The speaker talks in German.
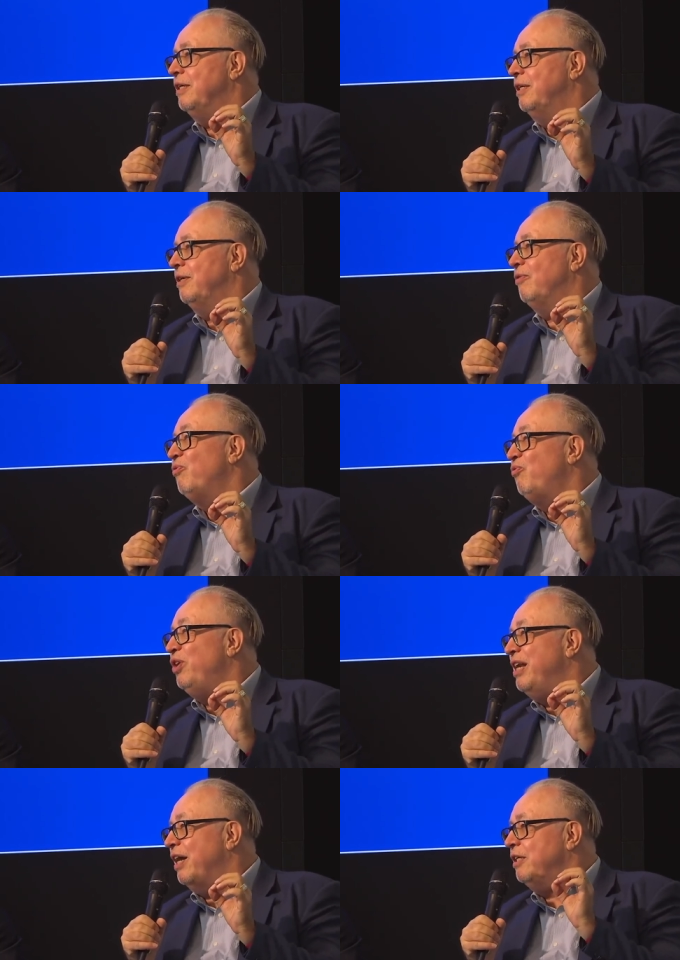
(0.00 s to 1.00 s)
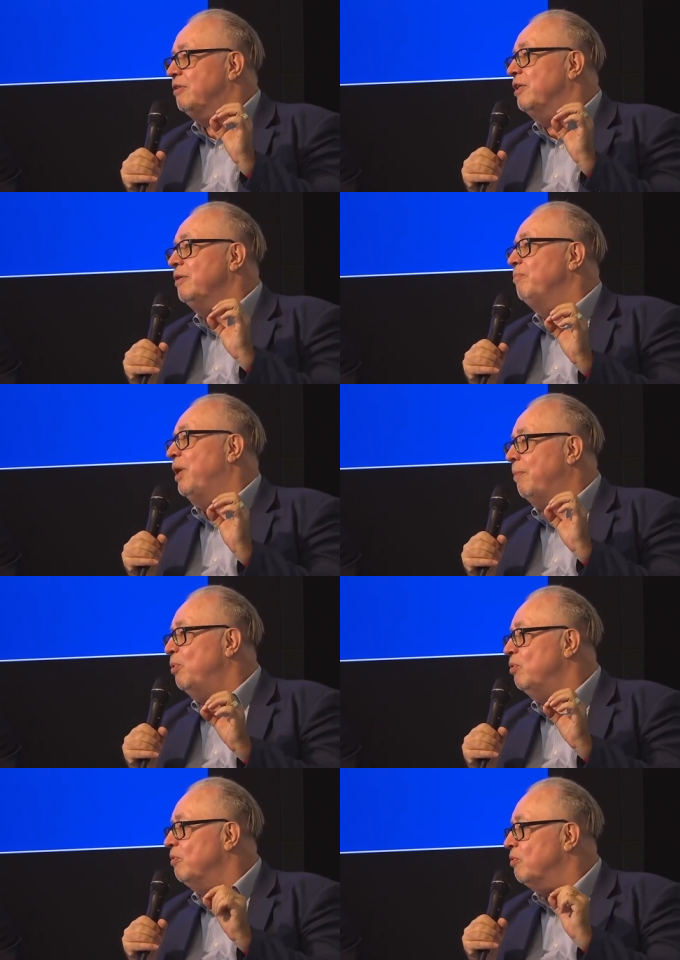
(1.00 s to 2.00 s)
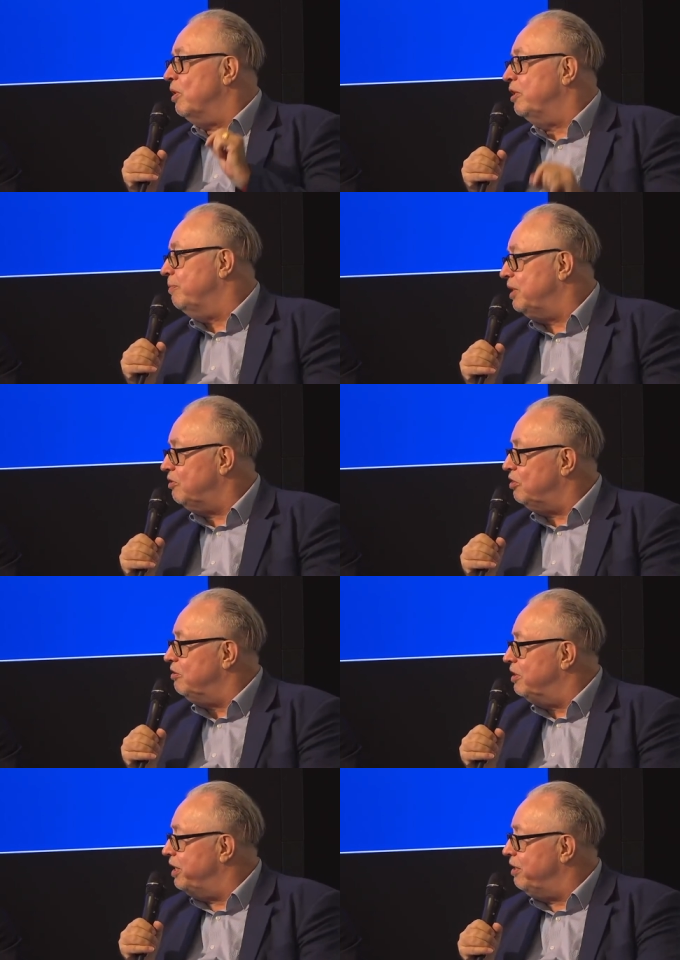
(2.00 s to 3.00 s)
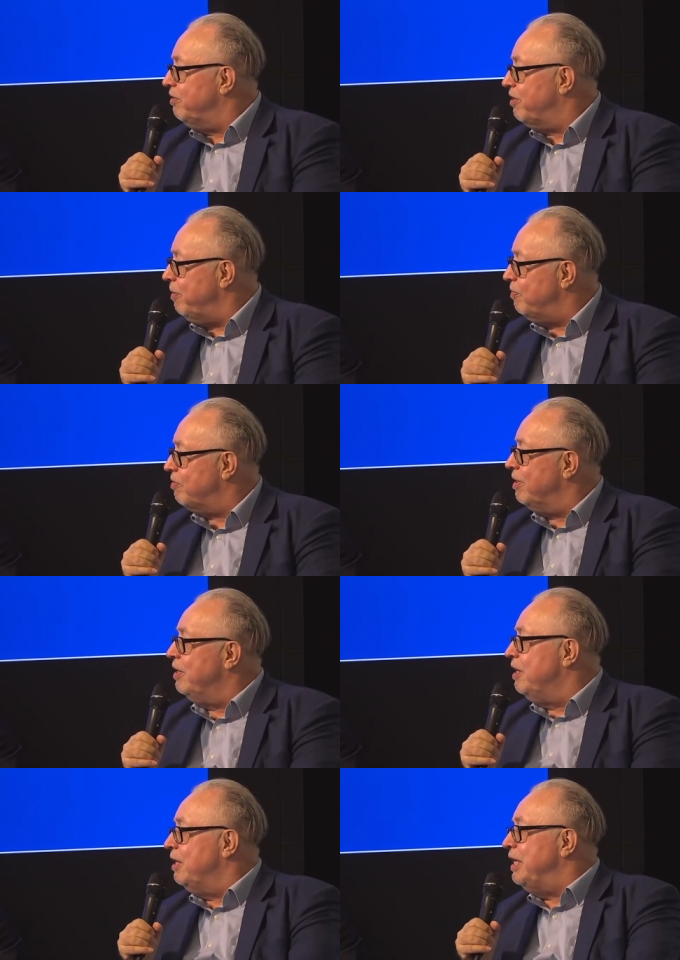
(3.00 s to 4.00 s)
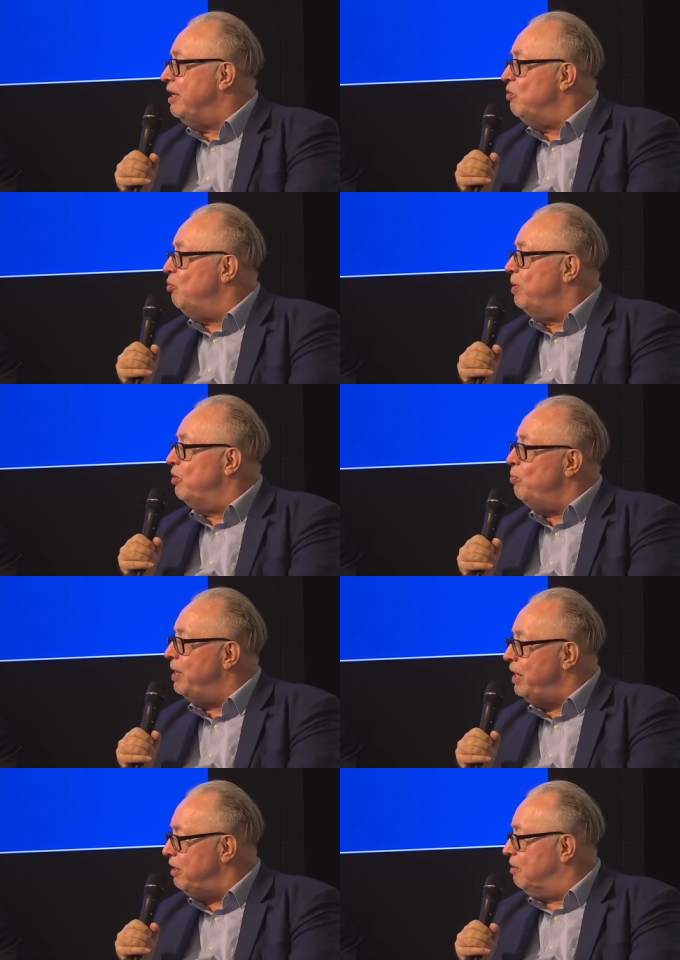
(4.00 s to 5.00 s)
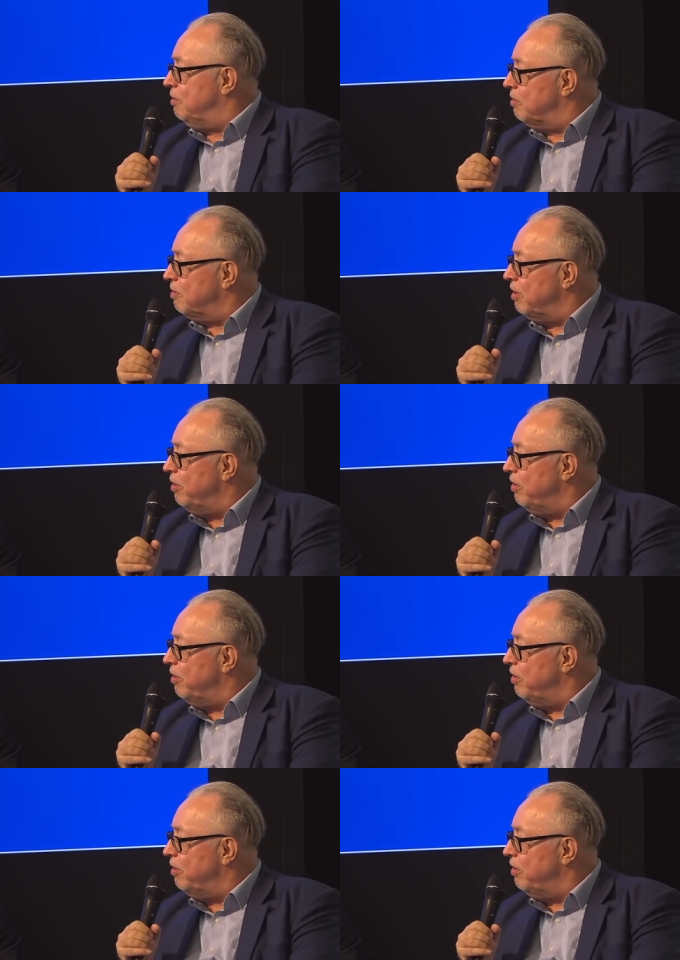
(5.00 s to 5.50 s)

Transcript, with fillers: äh, vielleicht an ein paar Punkten sogar dem menschlichen Denken selbst gegenüber überlegen ist.